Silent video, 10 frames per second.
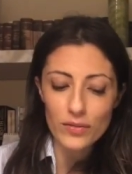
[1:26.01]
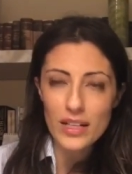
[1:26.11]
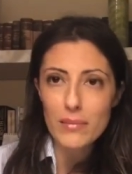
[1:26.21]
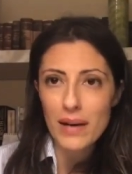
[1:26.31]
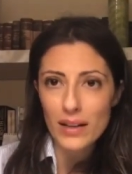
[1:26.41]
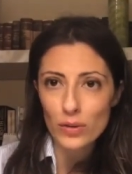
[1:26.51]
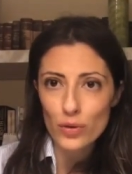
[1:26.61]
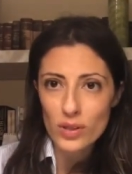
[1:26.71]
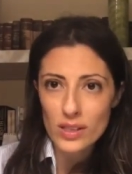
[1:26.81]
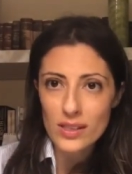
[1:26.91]

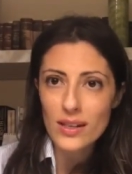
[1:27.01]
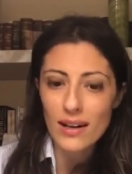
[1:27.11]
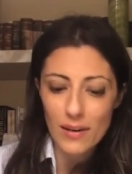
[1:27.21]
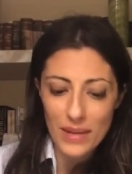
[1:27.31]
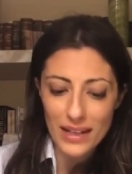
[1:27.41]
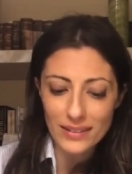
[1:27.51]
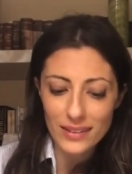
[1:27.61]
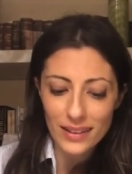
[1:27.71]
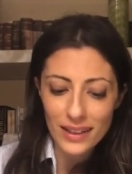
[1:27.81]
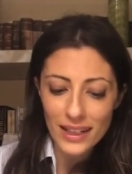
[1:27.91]
fermandosi
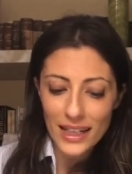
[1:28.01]
stranamente